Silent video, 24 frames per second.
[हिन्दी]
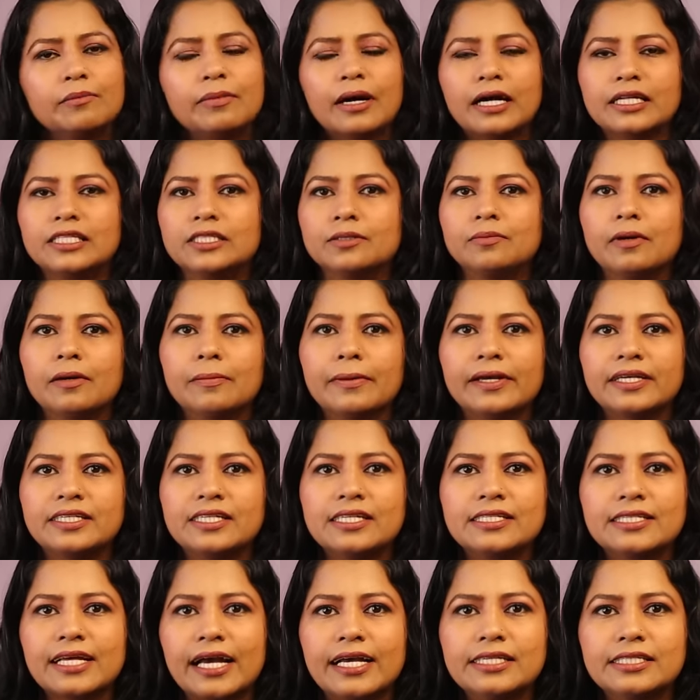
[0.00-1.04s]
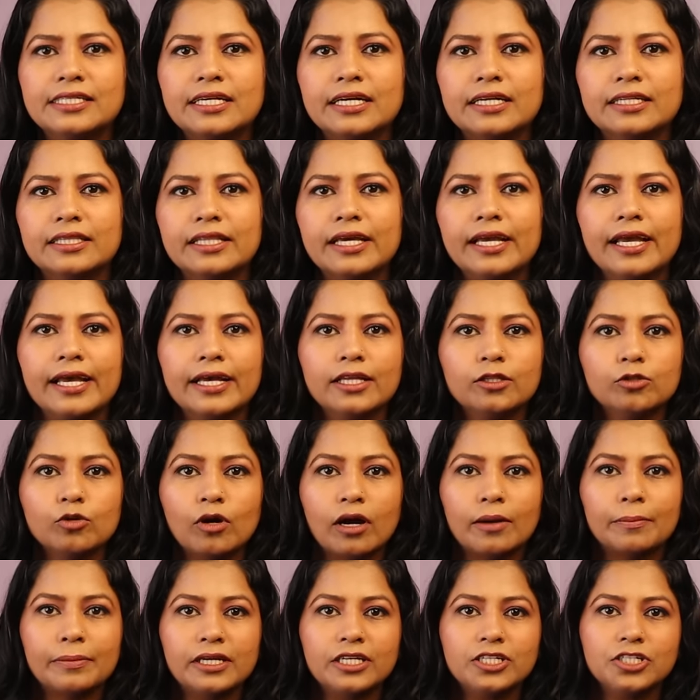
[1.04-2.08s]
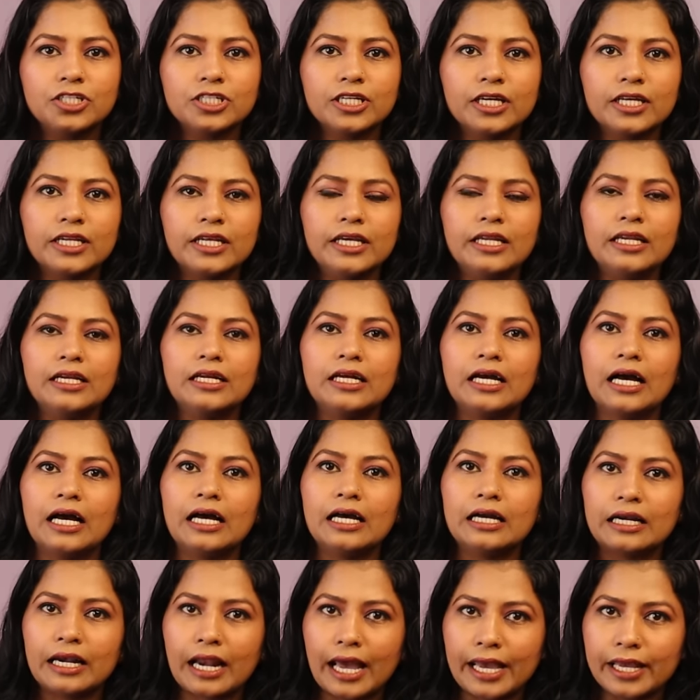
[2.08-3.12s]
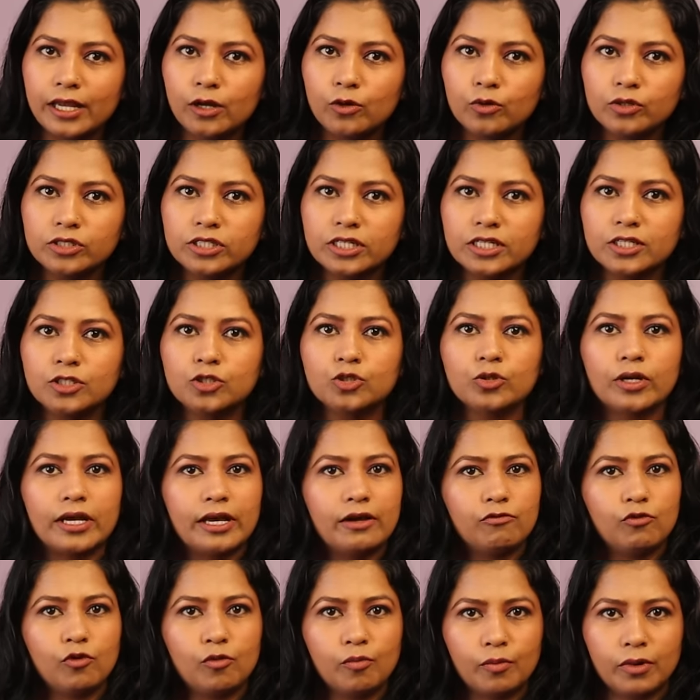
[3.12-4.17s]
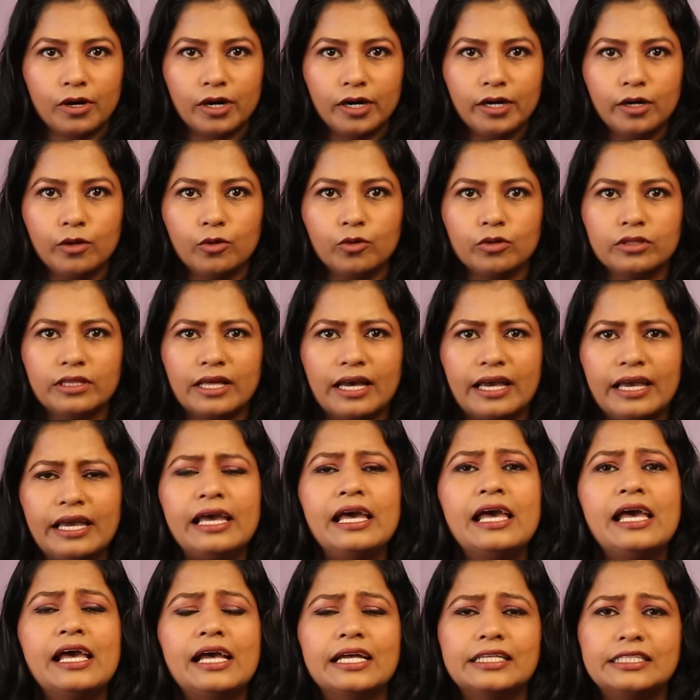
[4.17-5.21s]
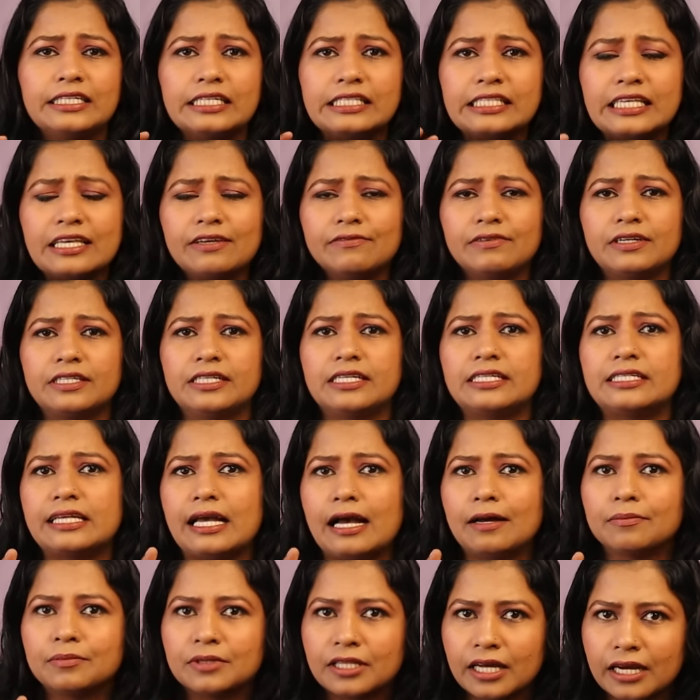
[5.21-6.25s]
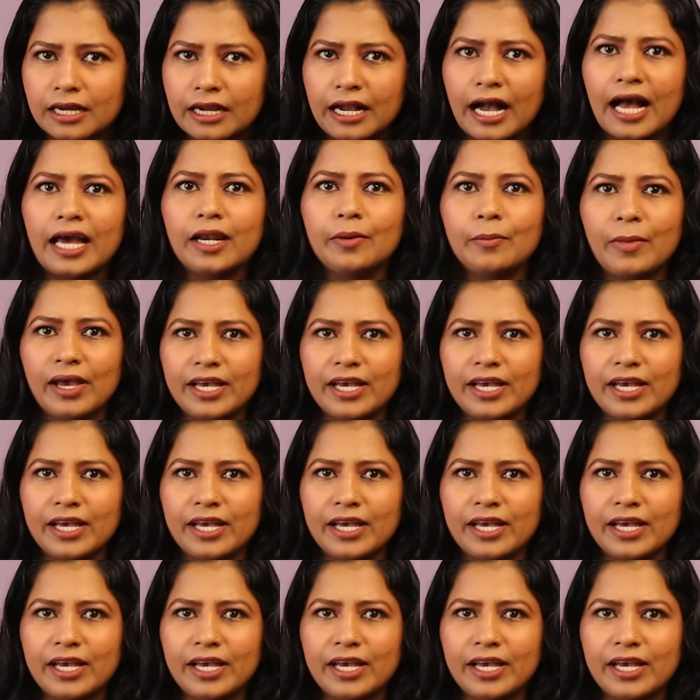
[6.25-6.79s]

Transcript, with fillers: के बाद जब आप एक्सरसाइज करते हैं तो आपके शरीर का ग्लाइकोजन जो है वो बर्न होता है जिसकी वजह से आप थकान